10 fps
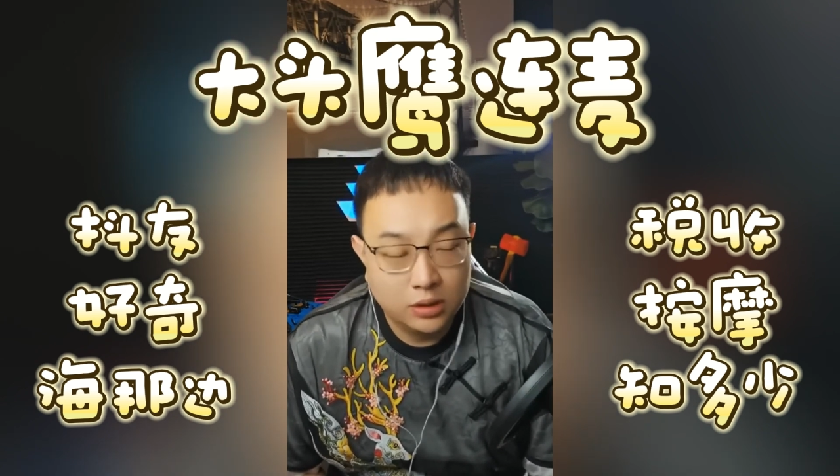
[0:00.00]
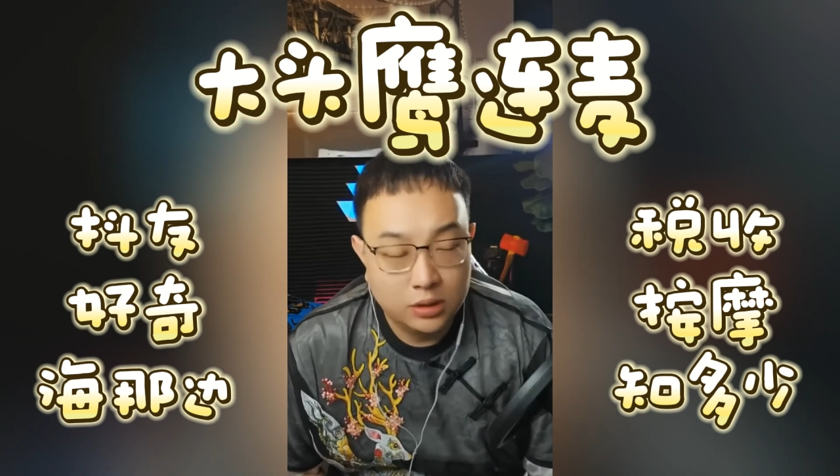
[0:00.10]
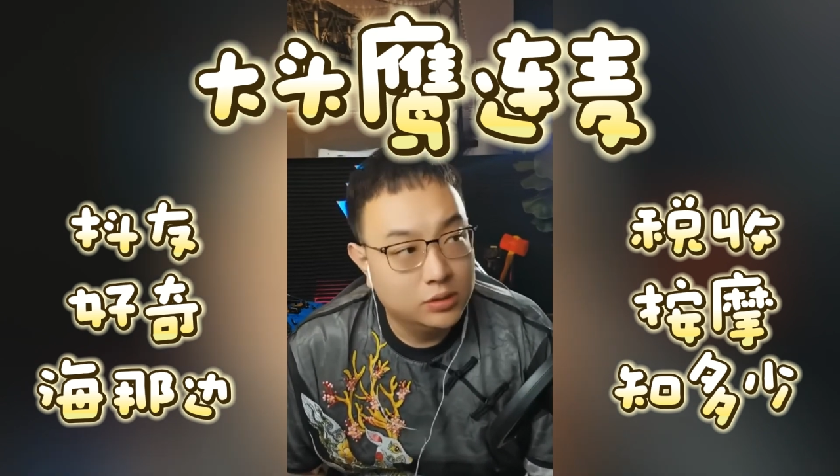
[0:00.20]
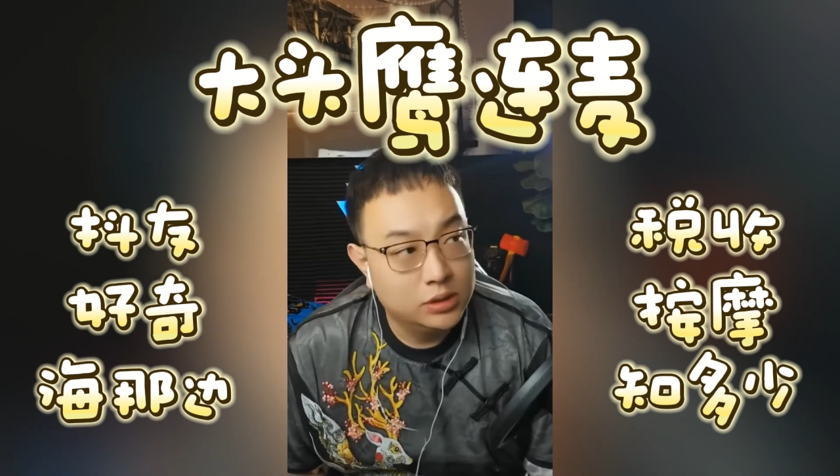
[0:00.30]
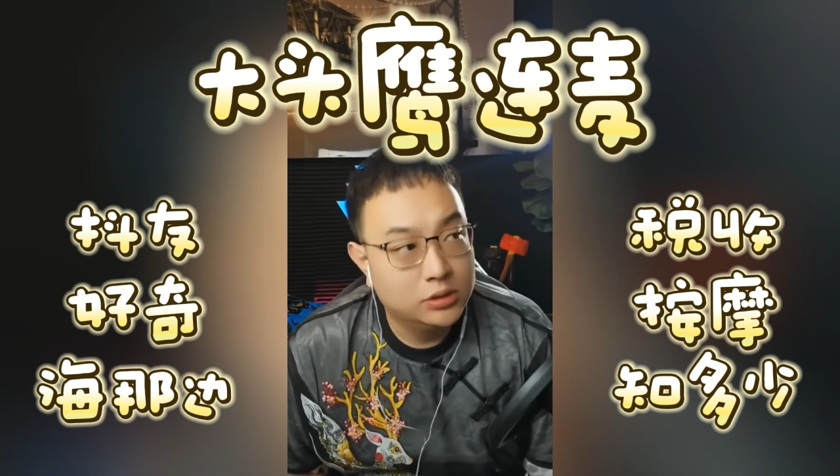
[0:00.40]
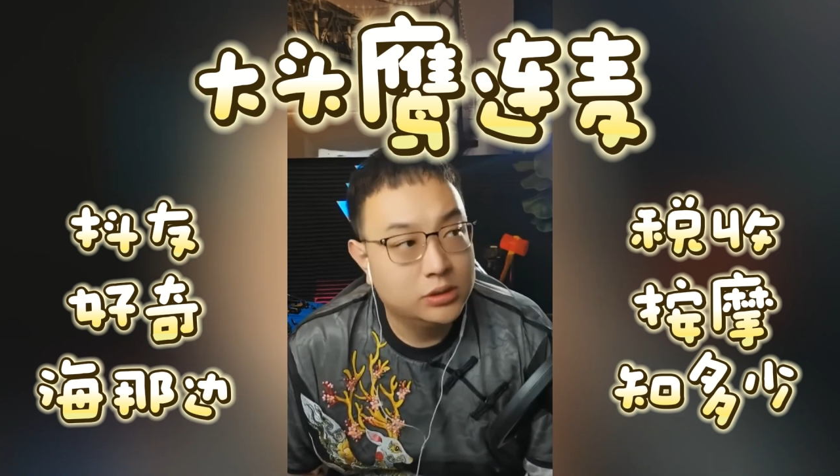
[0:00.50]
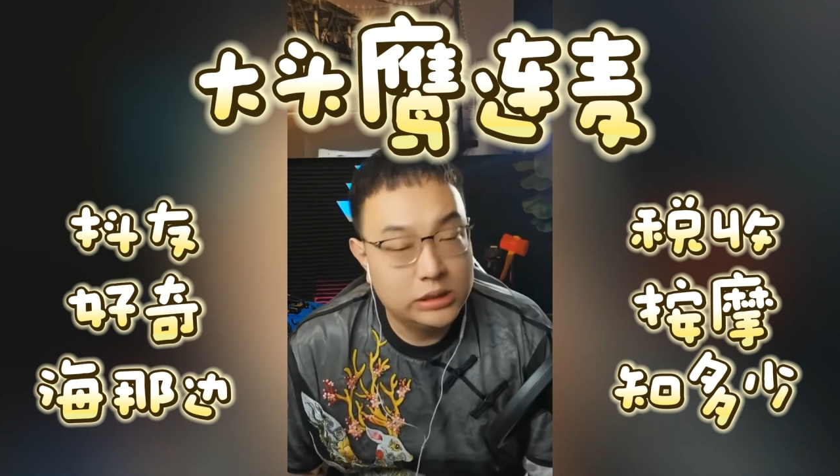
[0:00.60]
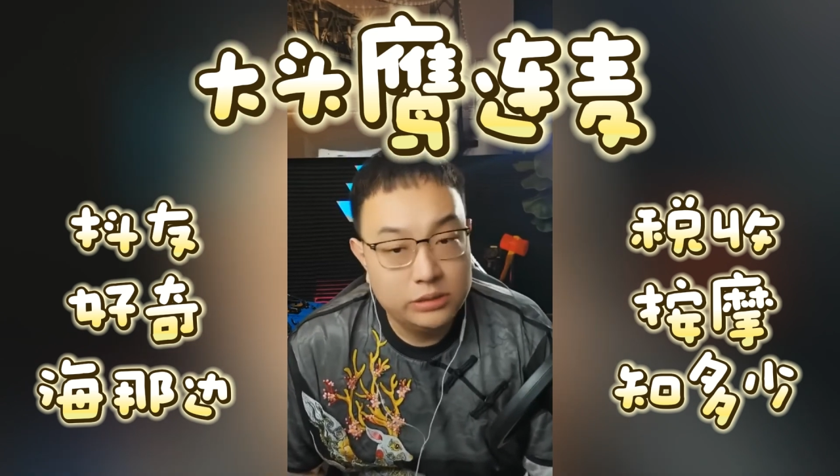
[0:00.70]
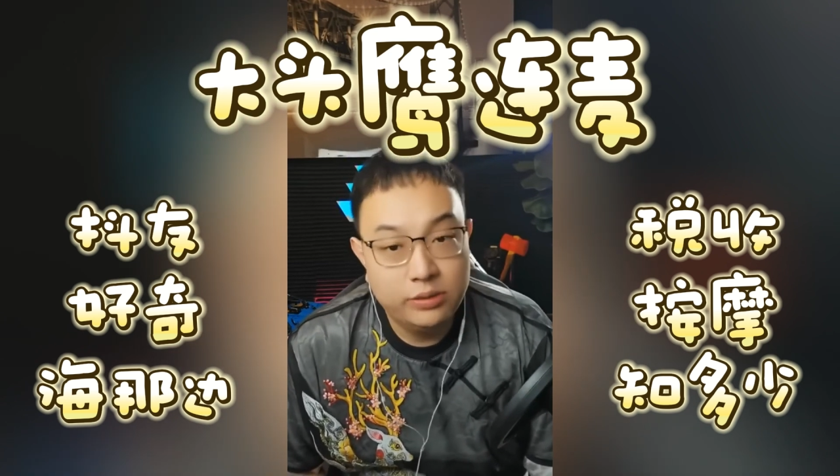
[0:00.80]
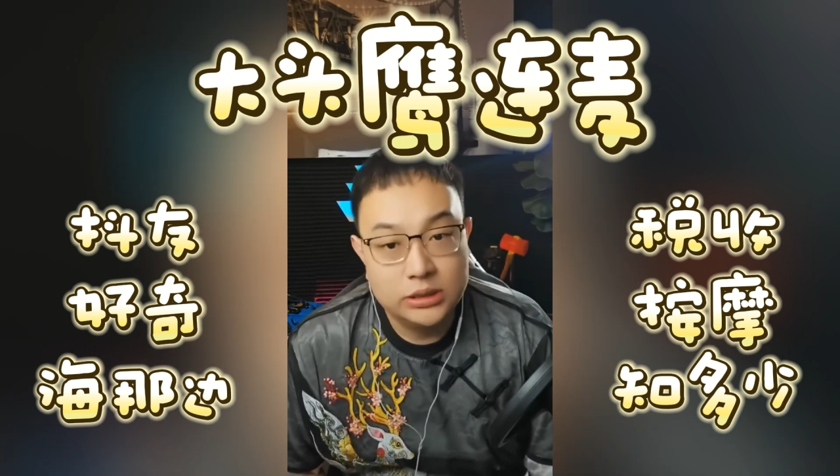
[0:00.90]
然后你要
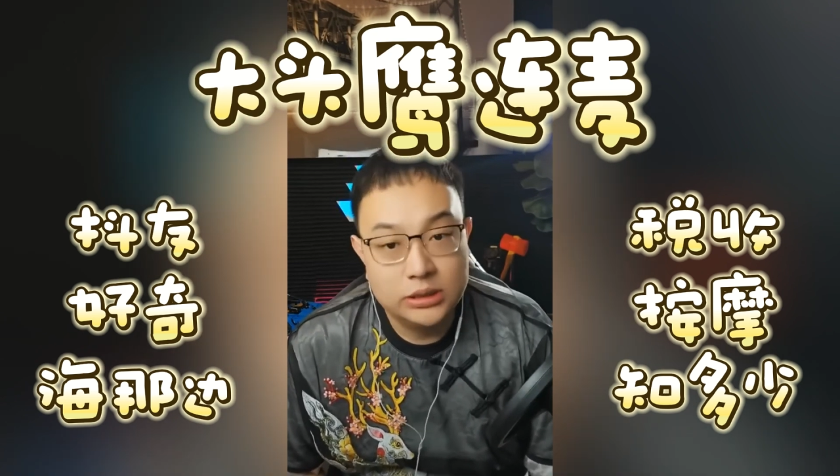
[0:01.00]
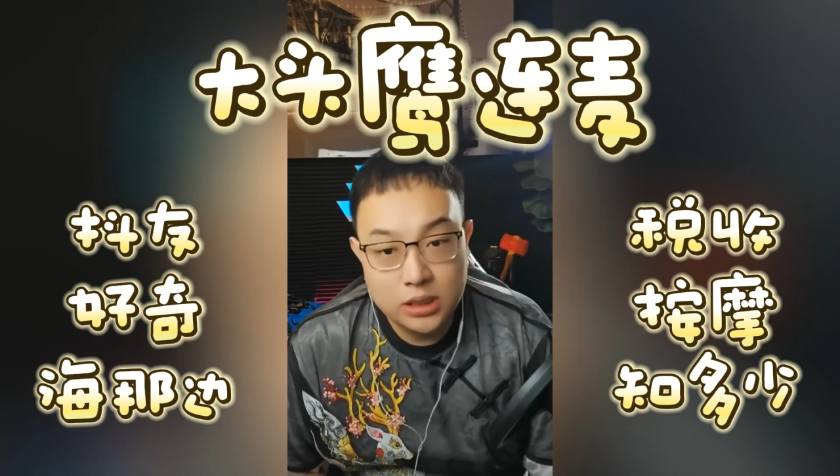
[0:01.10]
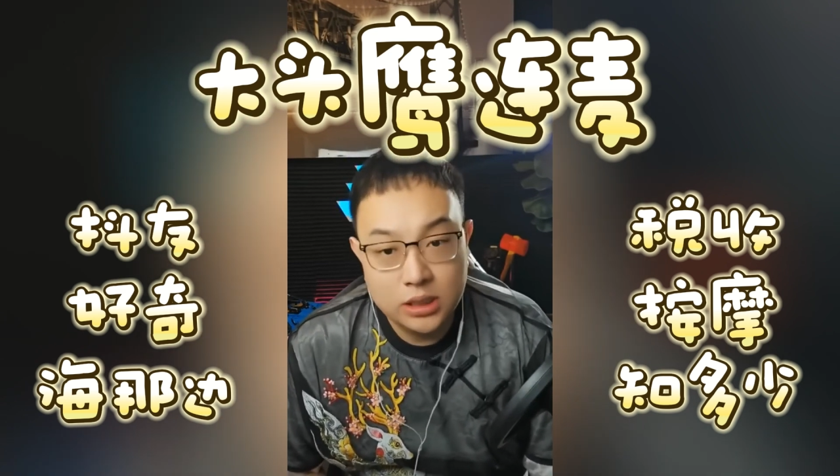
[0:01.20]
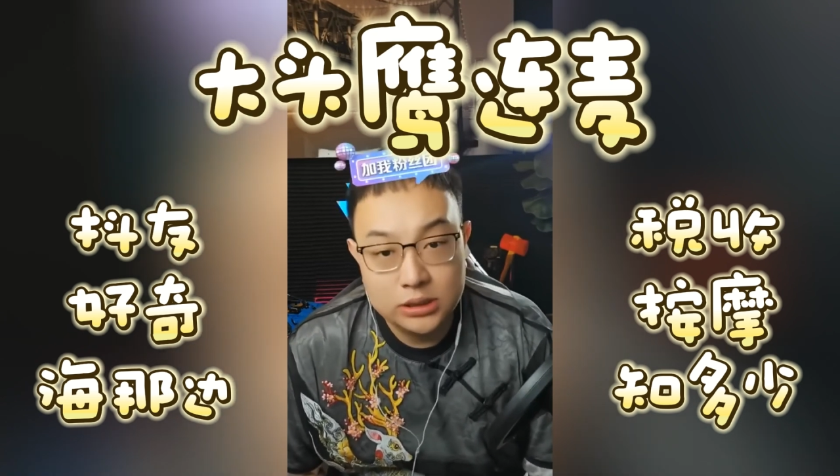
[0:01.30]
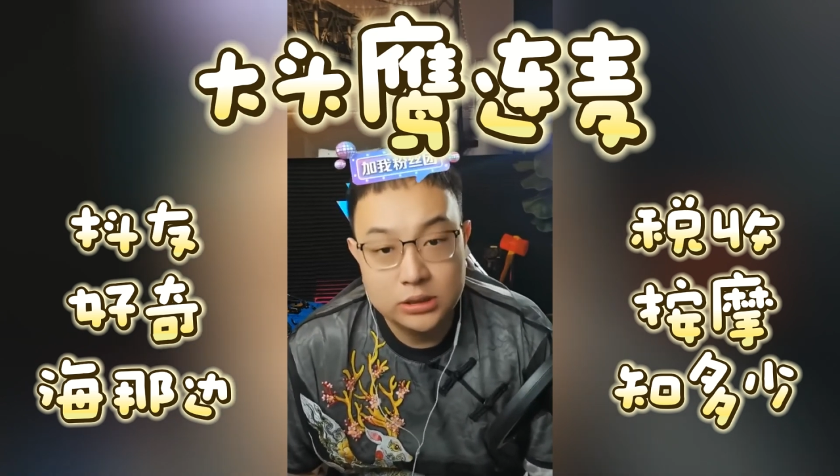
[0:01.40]
挣一万以上的话，